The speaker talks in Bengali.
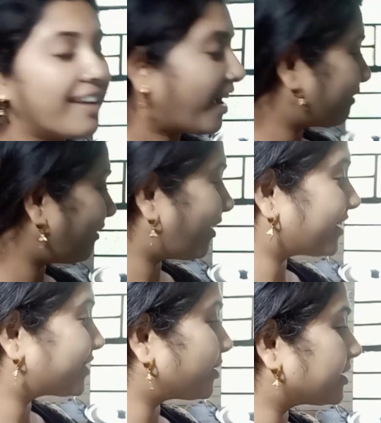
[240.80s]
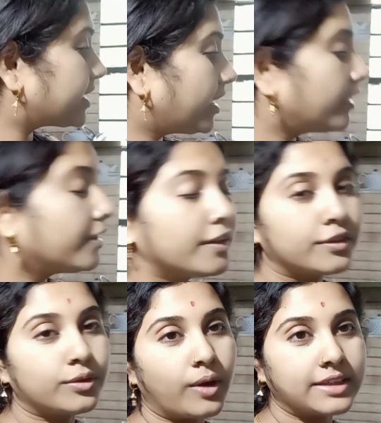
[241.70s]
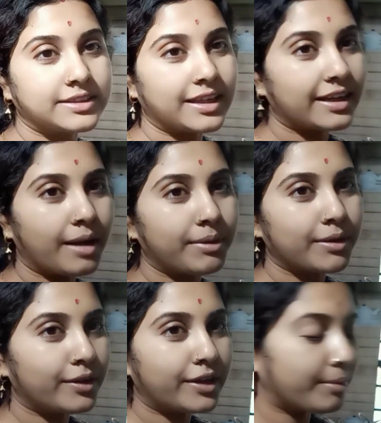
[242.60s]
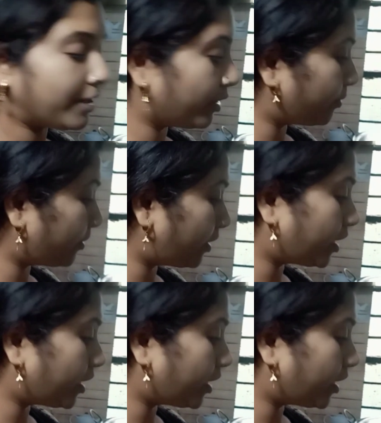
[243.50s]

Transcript: অ্যাকোয়াগার্ড চলছে তো আজকে আর খাবারগুলো টেবিলে নেবো না